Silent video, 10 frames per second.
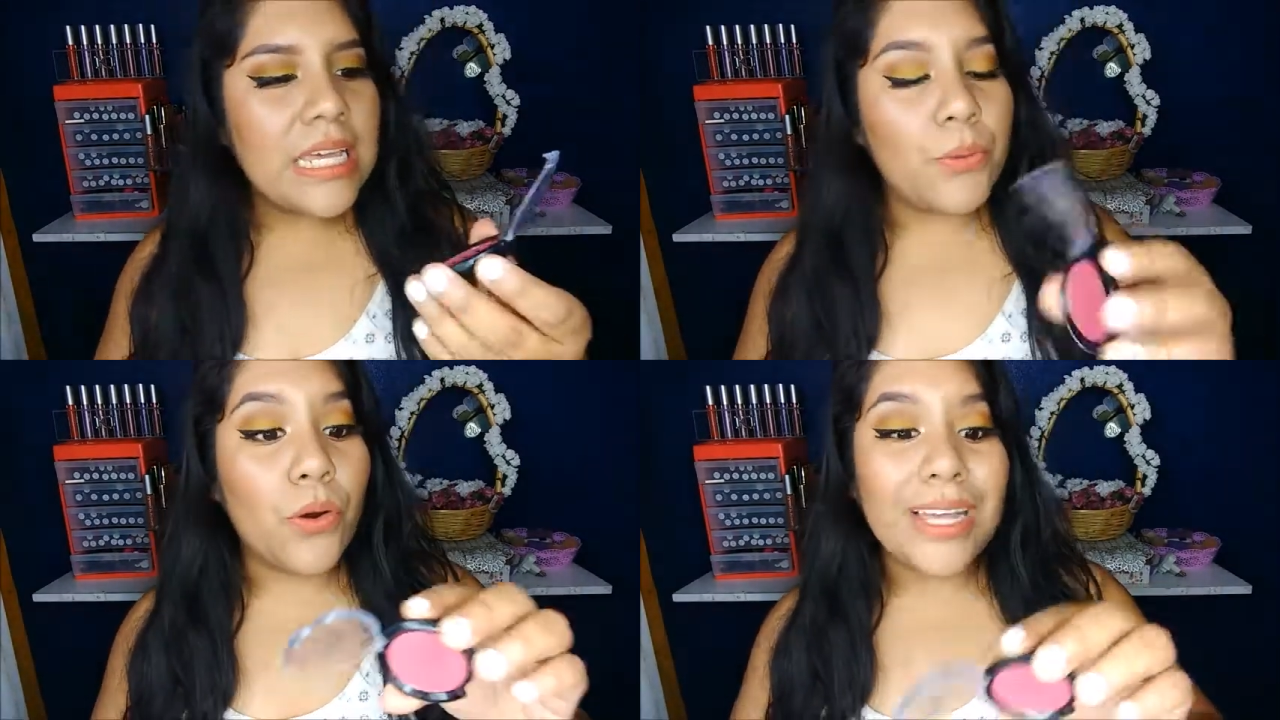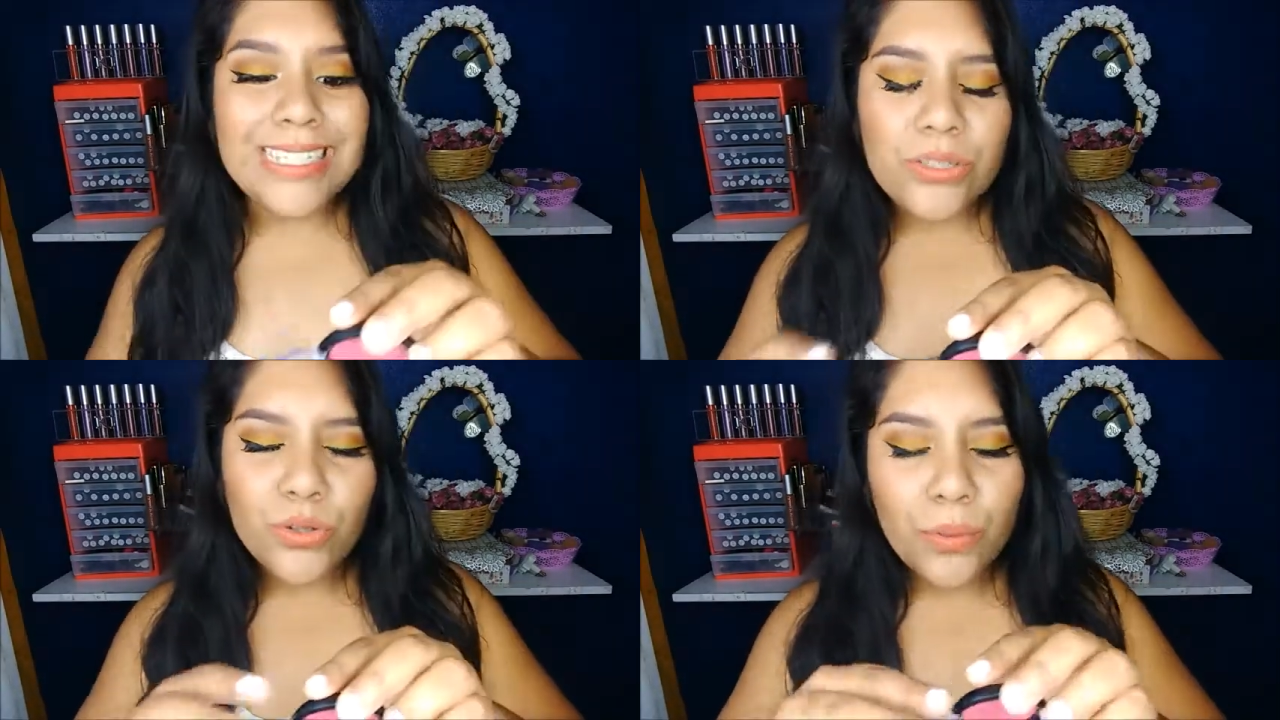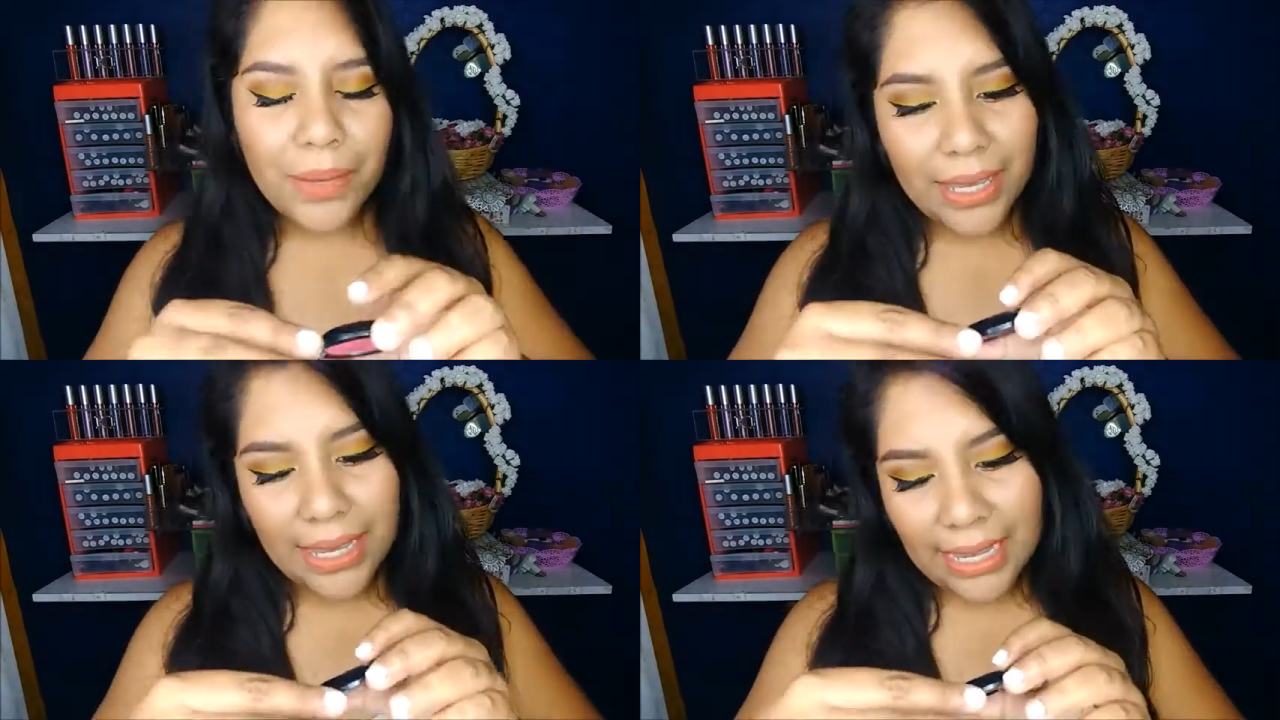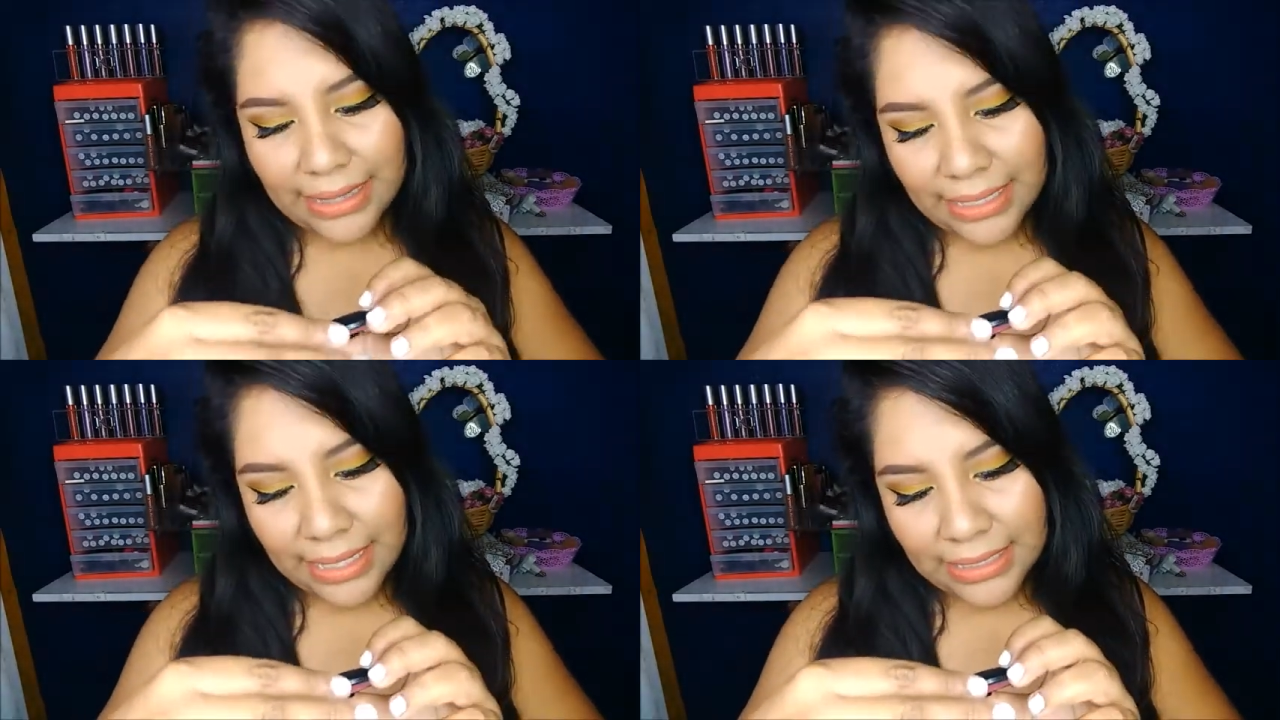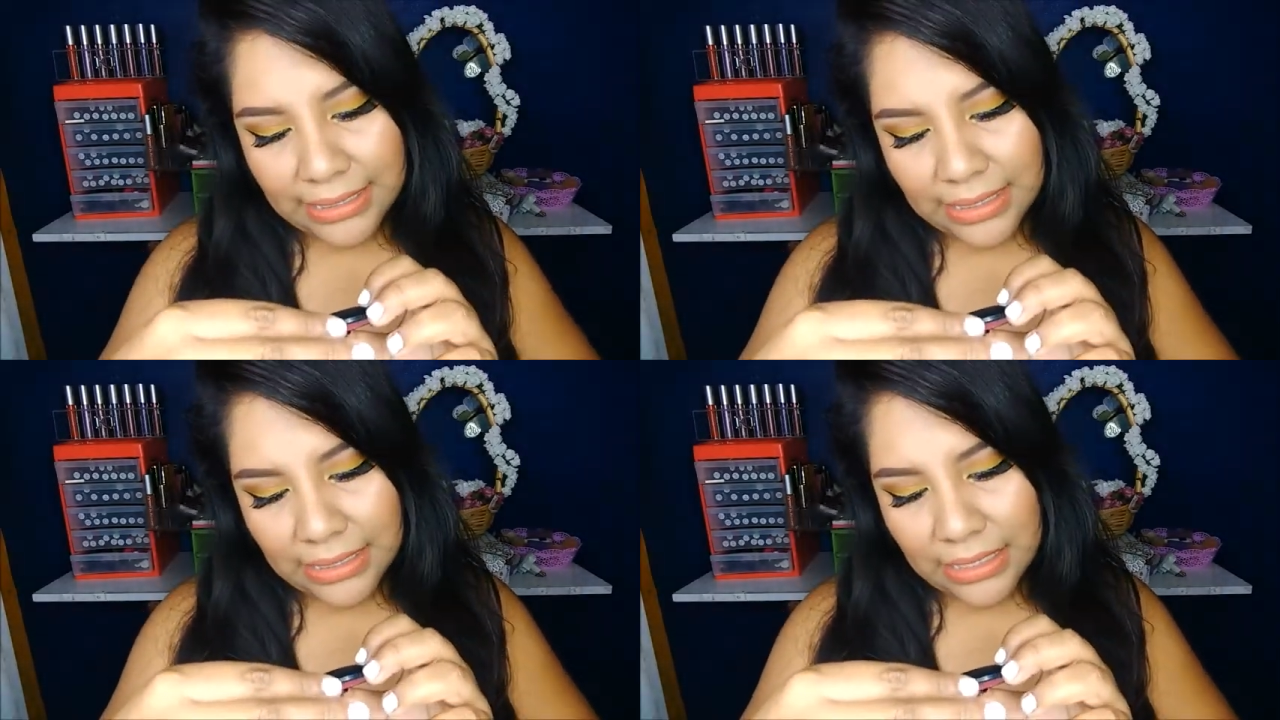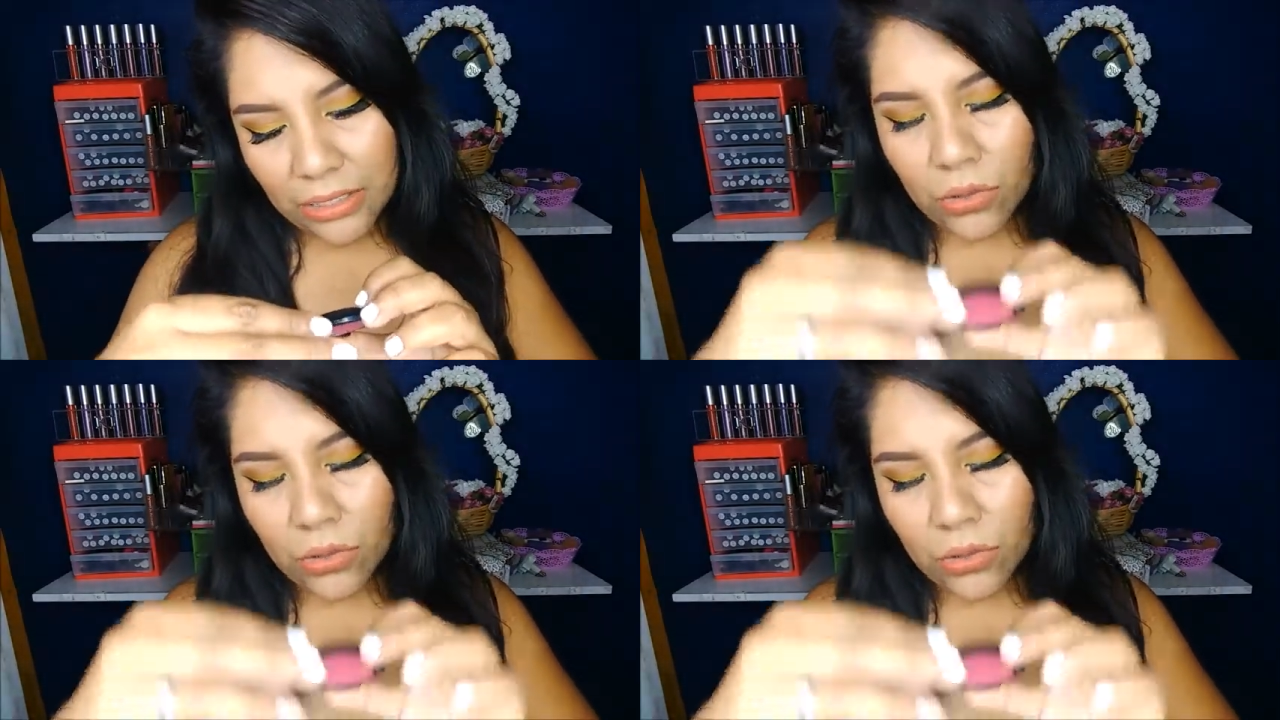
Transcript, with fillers: Y bueno, este tono me encanta, este es en el